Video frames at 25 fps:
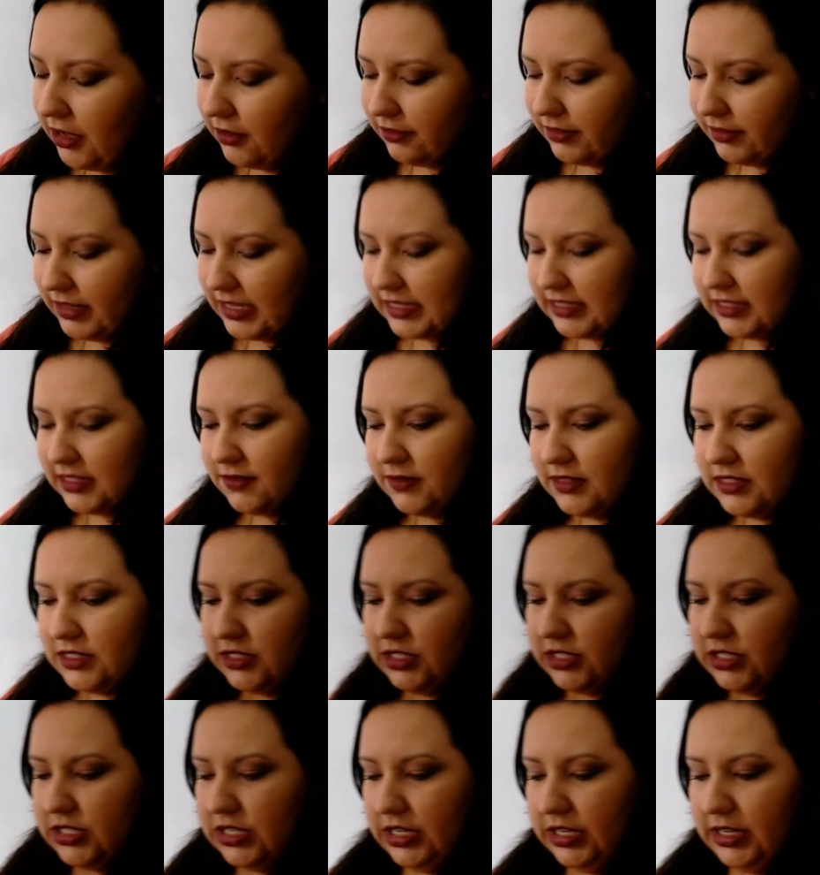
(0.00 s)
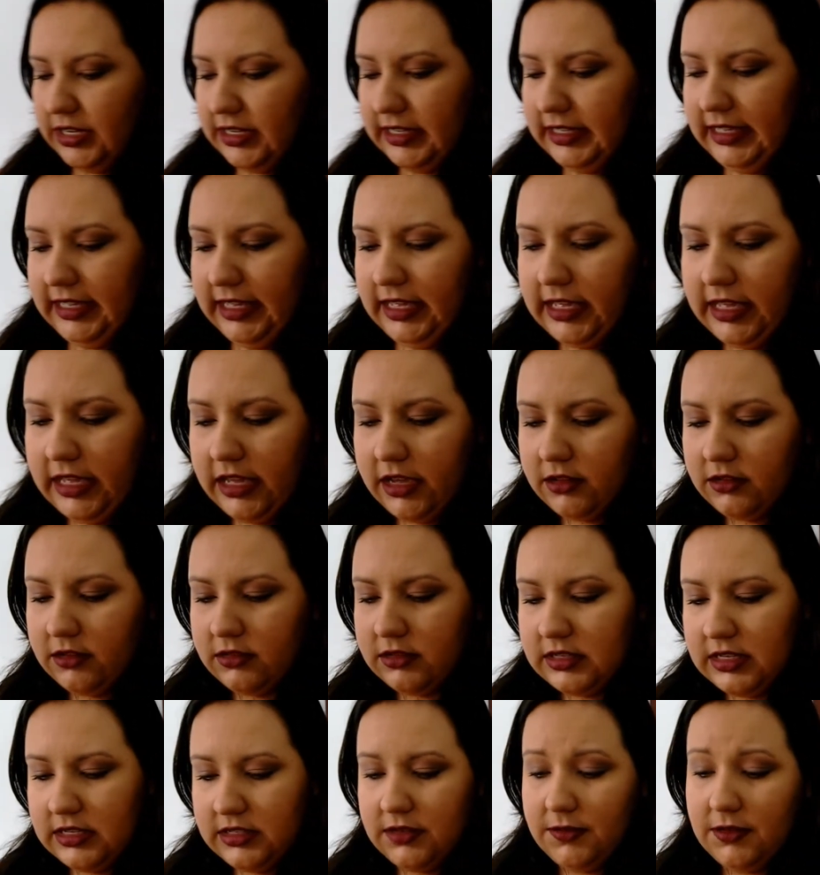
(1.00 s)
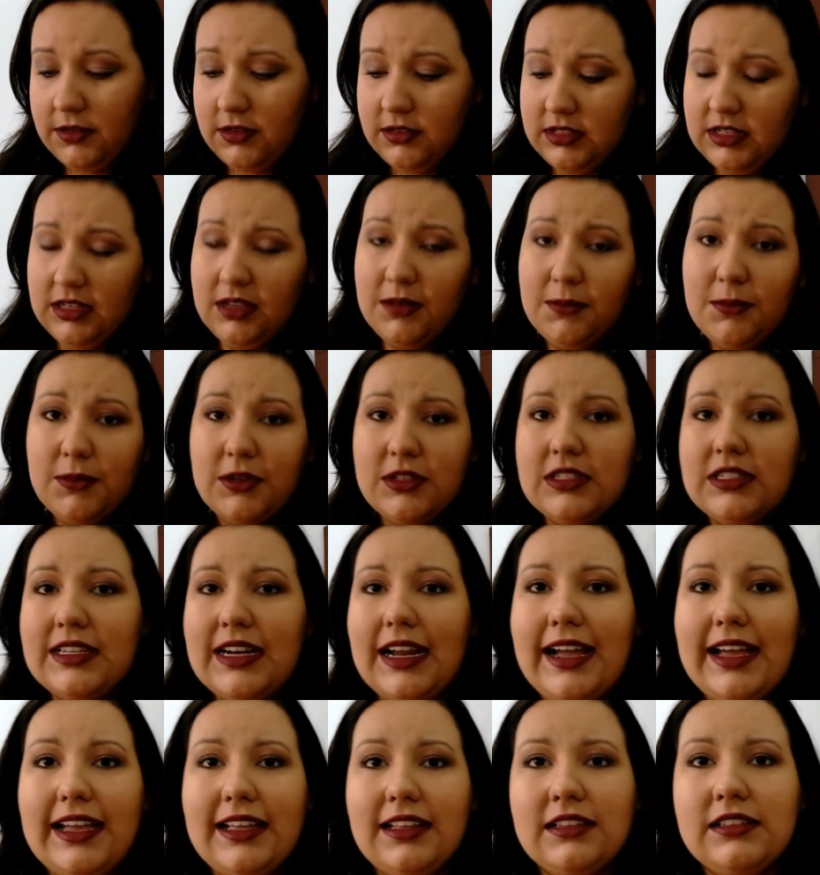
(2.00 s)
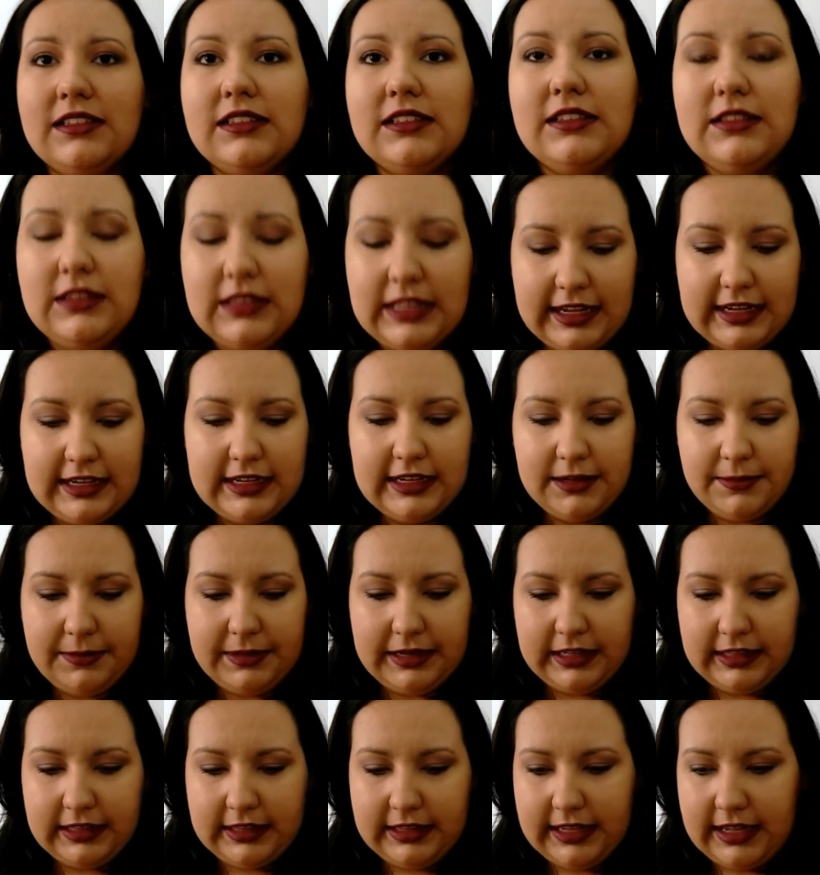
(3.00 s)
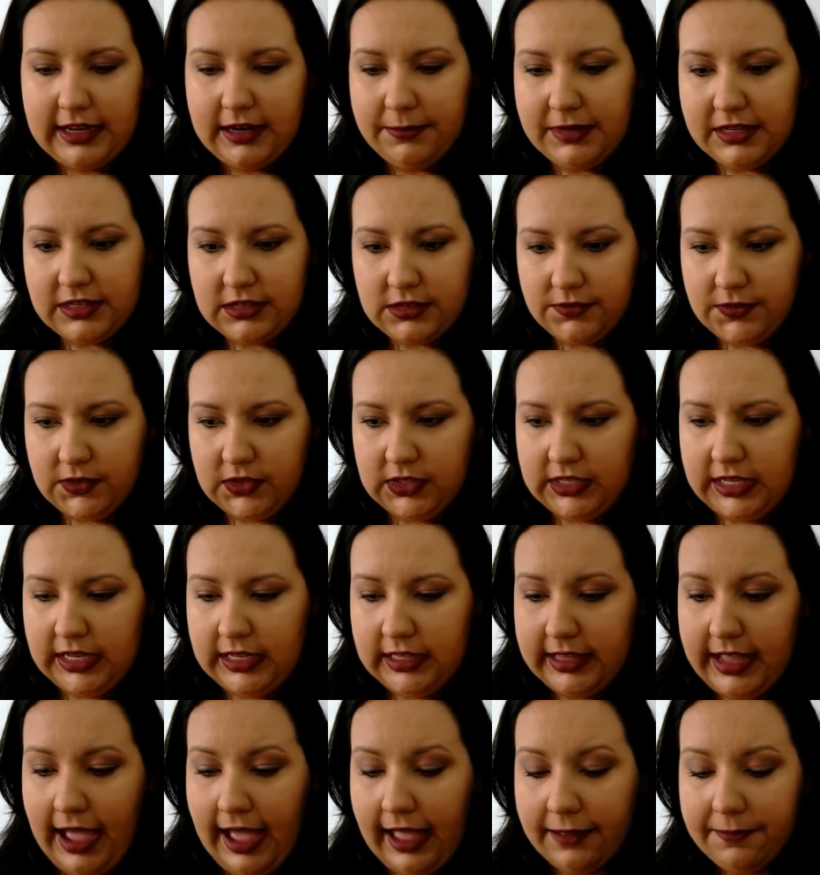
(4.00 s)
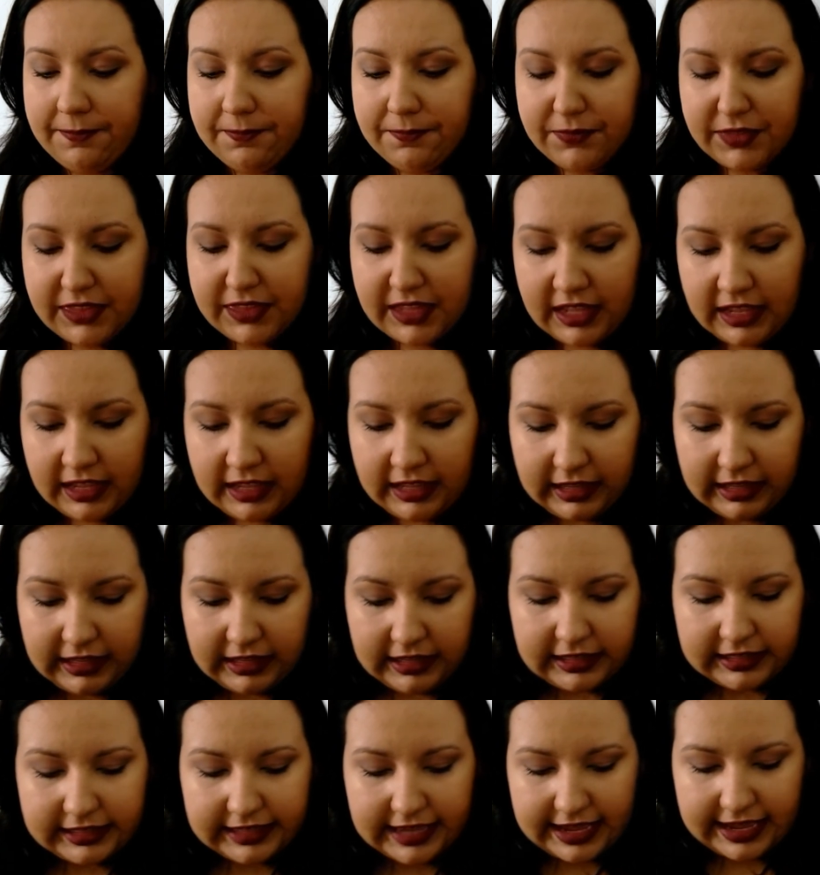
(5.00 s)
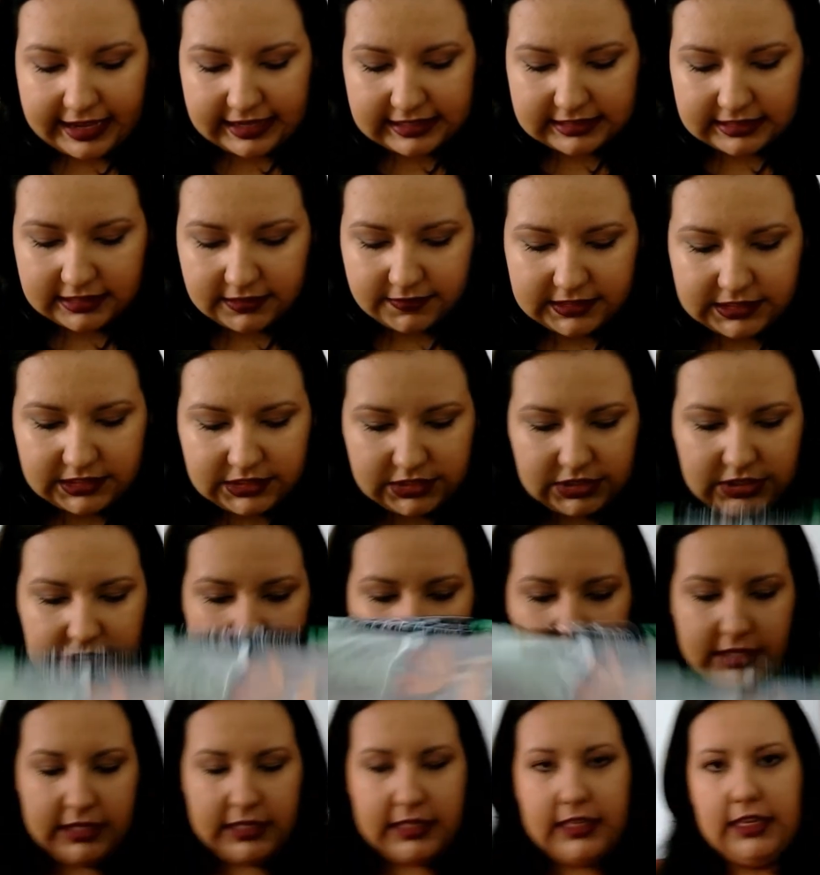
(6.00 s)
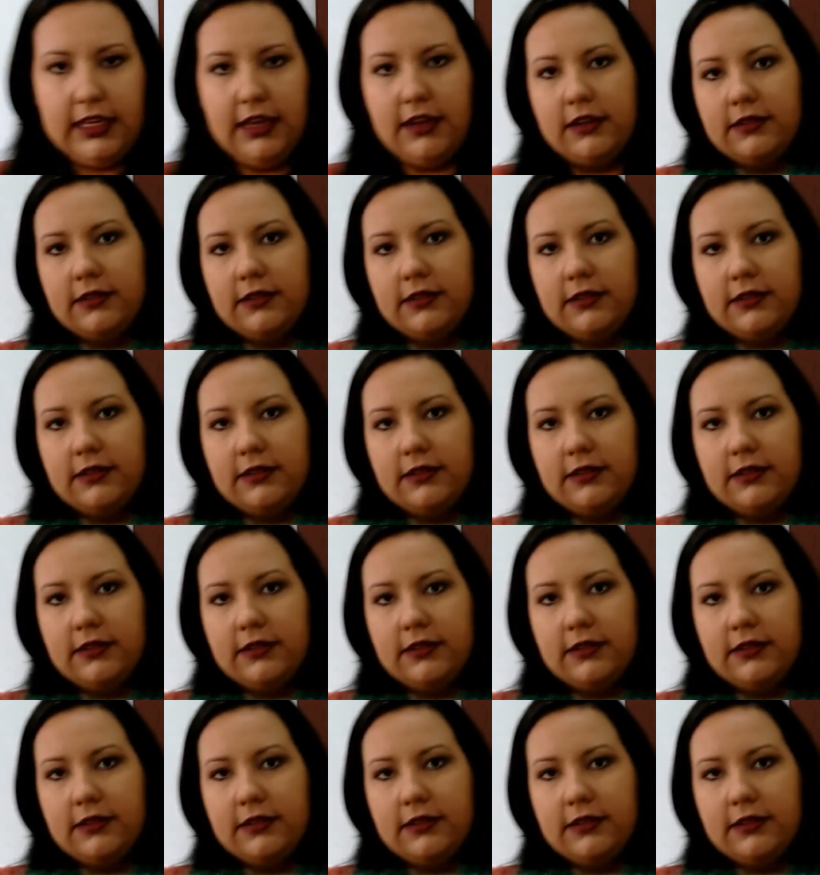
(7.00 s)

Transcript: eu vi esse vestidinho aqui, eu não sei se eu vou conseguir mostrar na câmera inteira, mas eu vou tentar. Que é esse vestido aqui,